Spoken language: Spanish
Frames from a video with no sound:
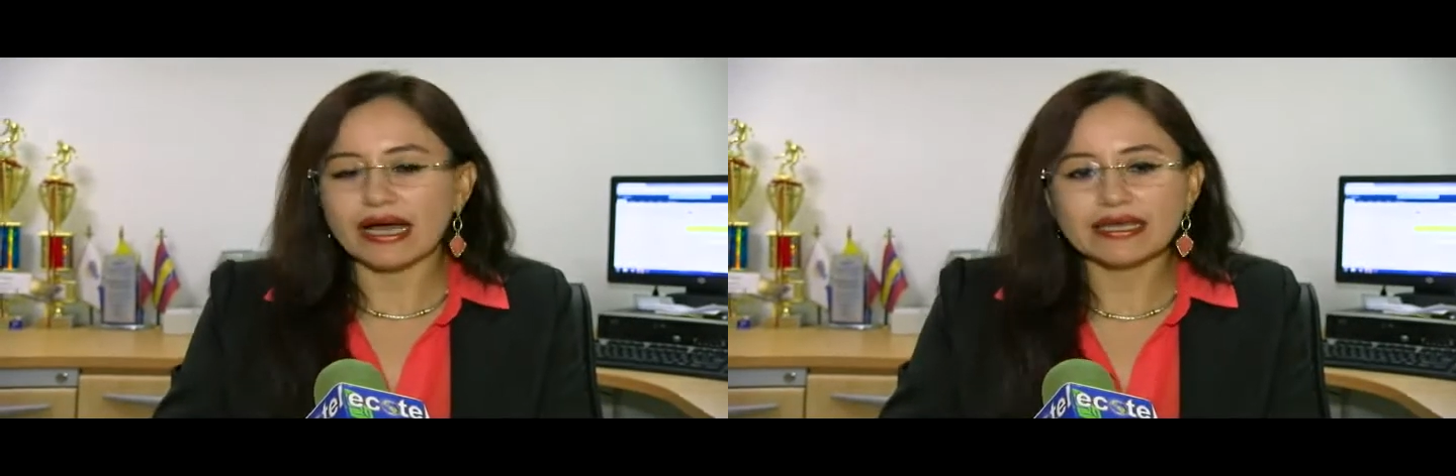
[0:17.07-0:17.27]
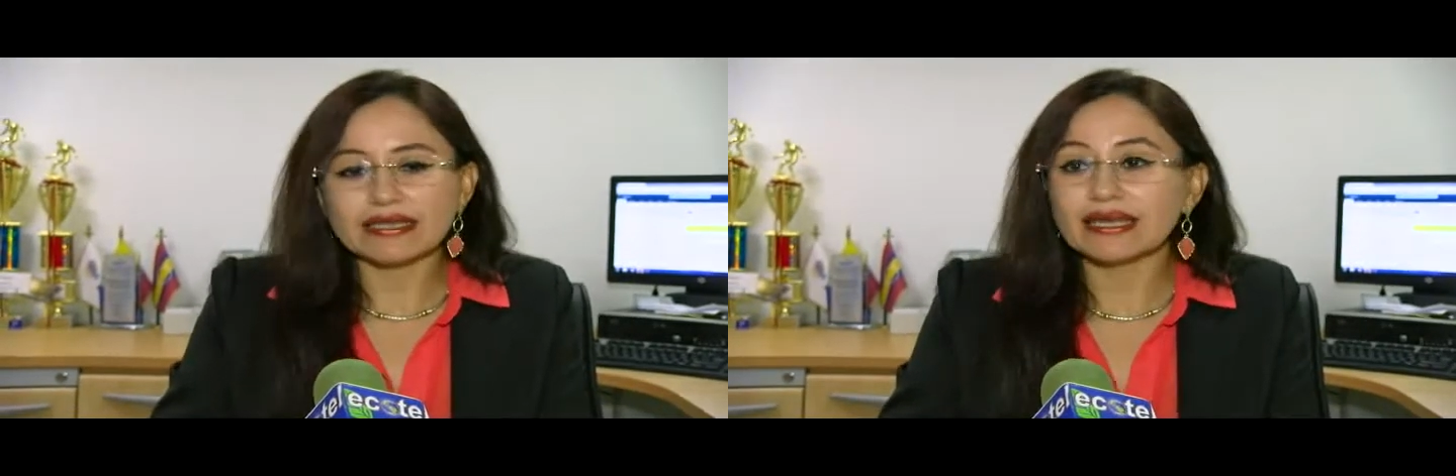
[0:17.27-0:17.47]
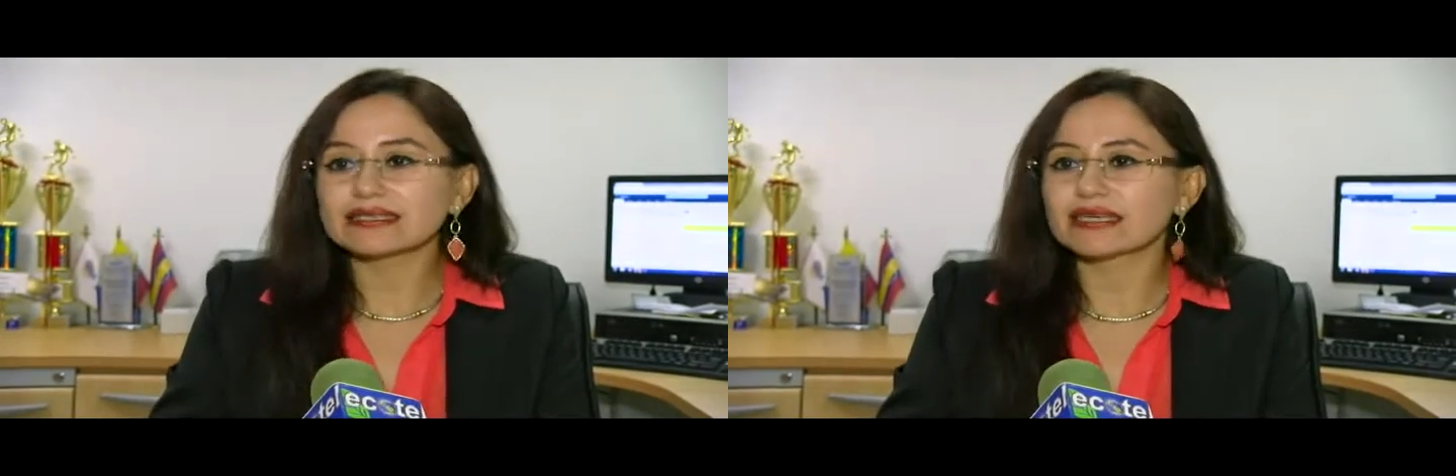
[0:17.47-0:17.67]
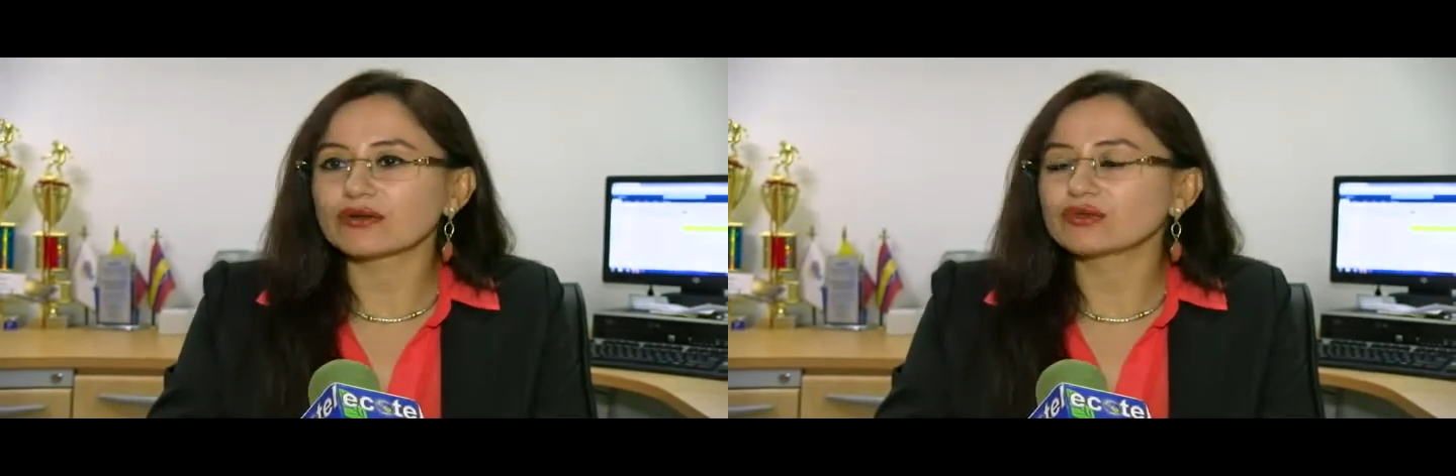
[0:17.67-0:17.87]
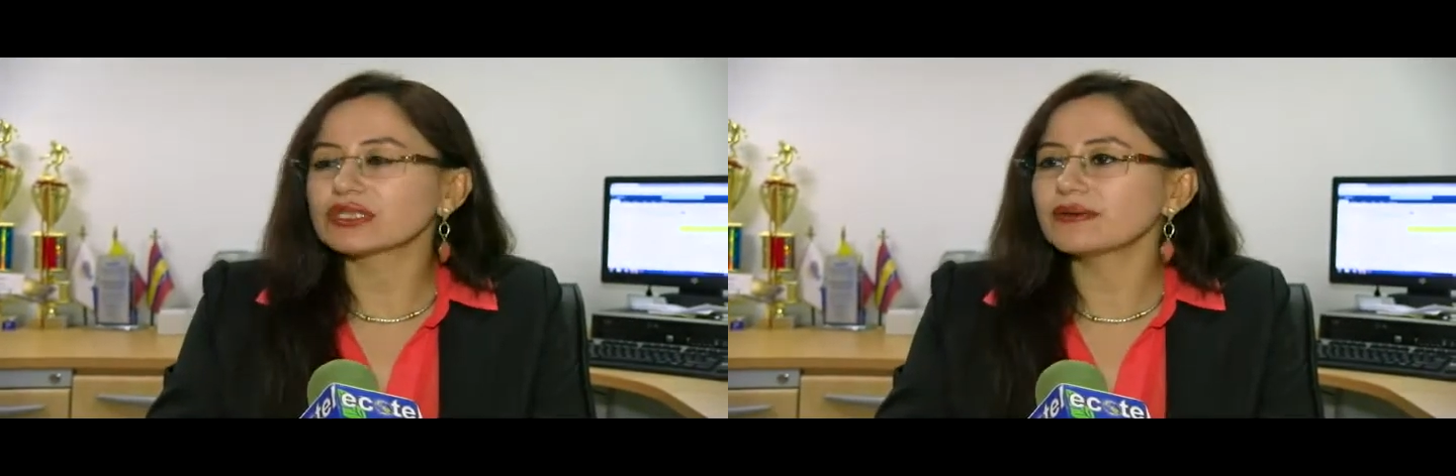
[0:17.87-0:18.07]
Hay días que
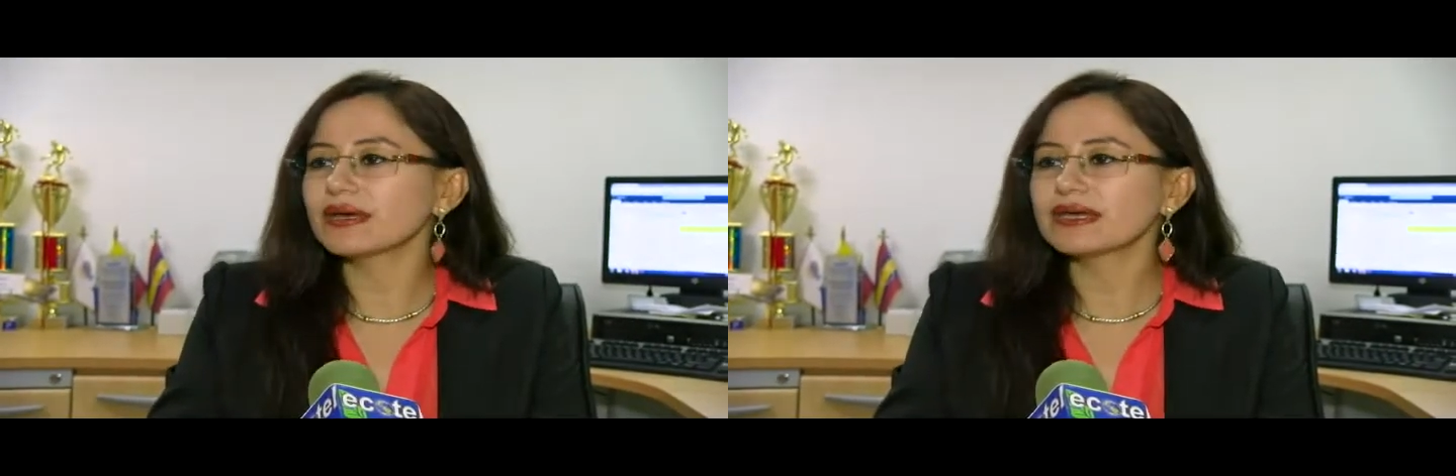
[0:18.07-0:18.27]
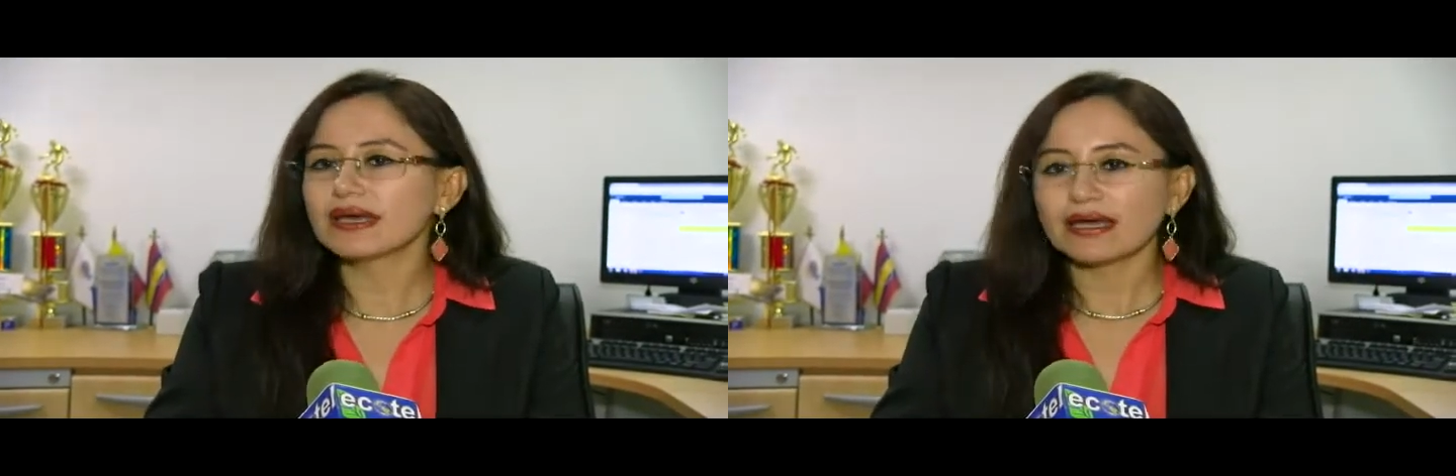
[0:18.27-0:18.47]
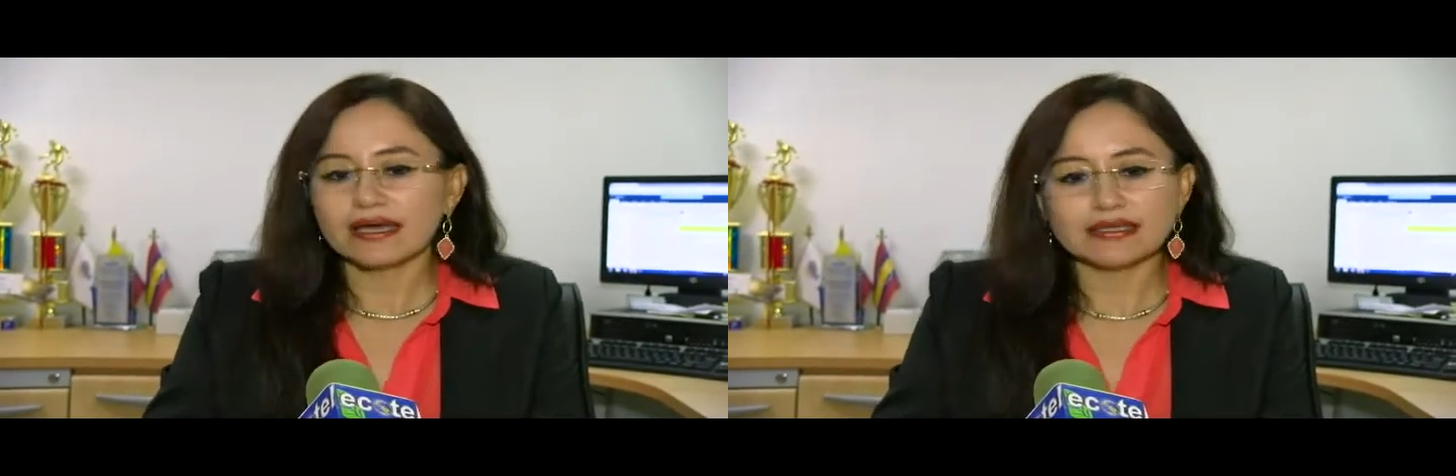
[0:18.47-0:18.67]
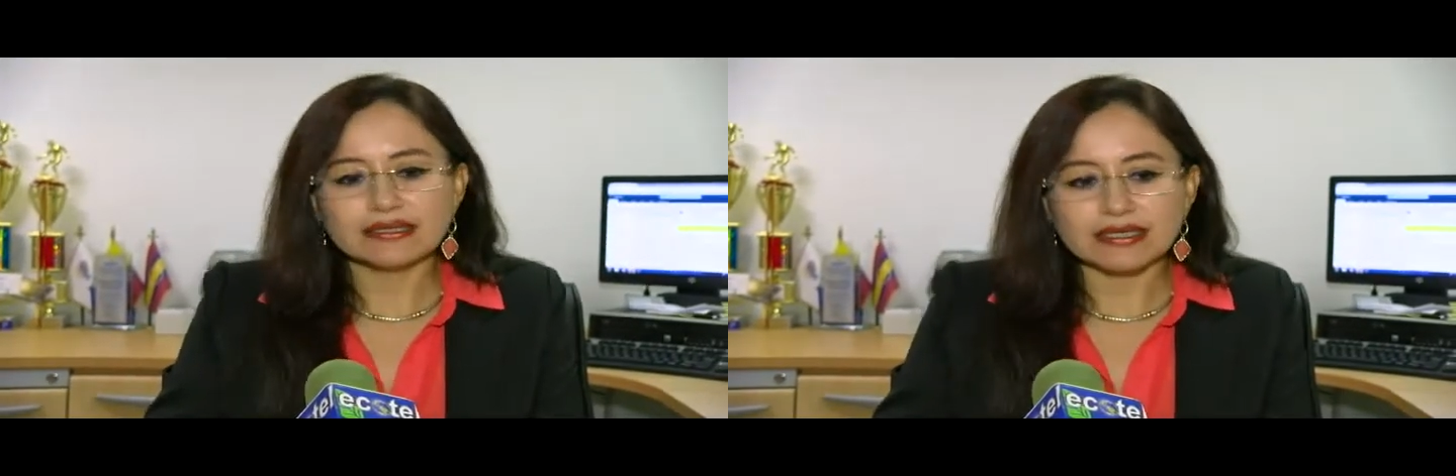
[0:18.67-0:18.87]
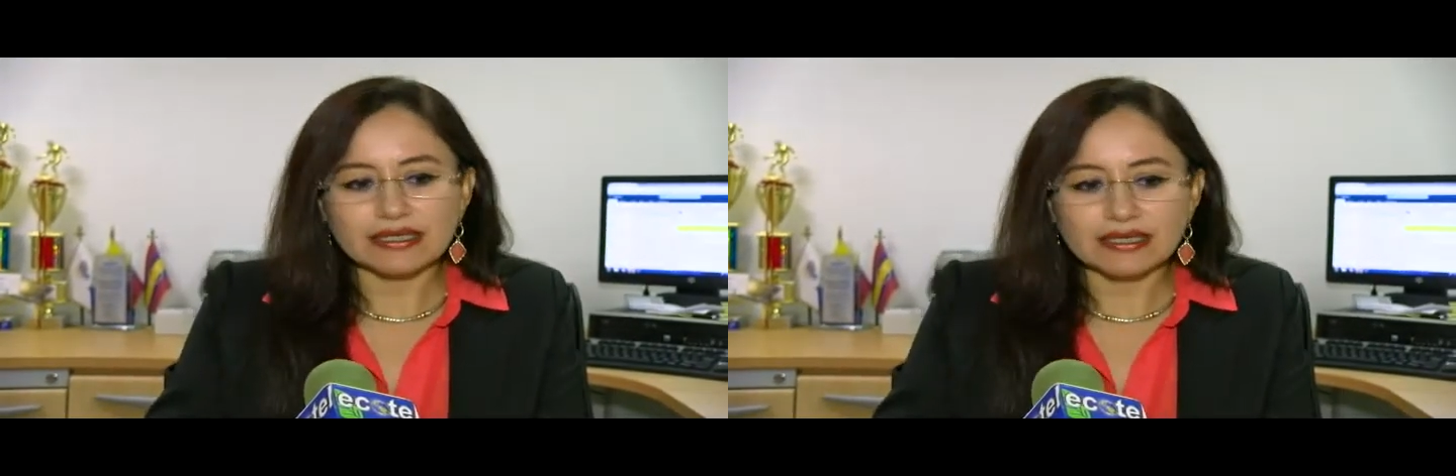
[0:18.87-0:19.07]
inclusive,
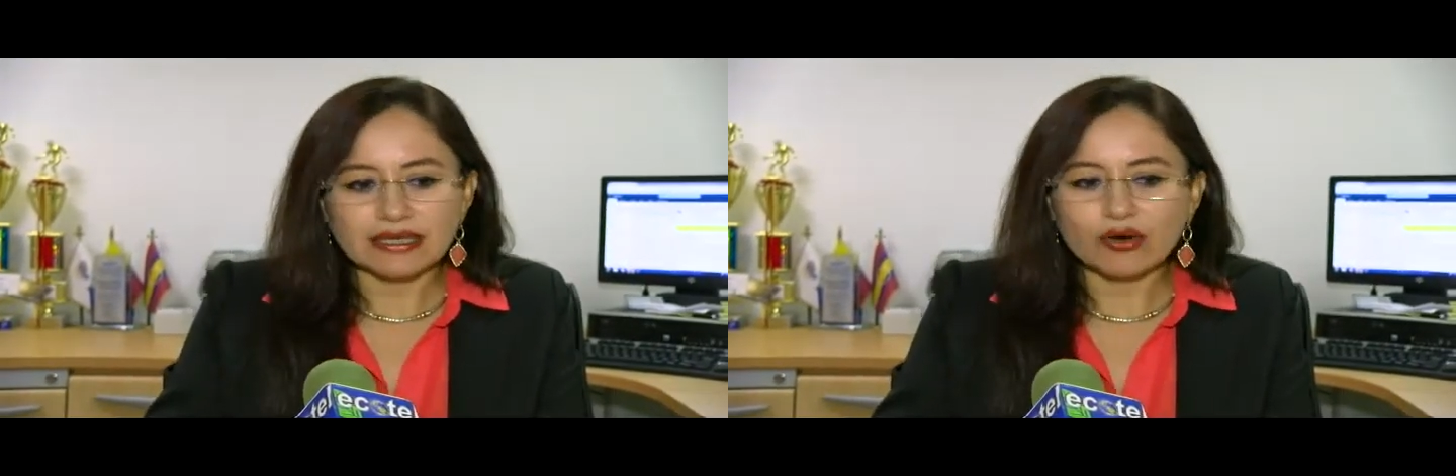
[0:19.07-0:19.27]
este,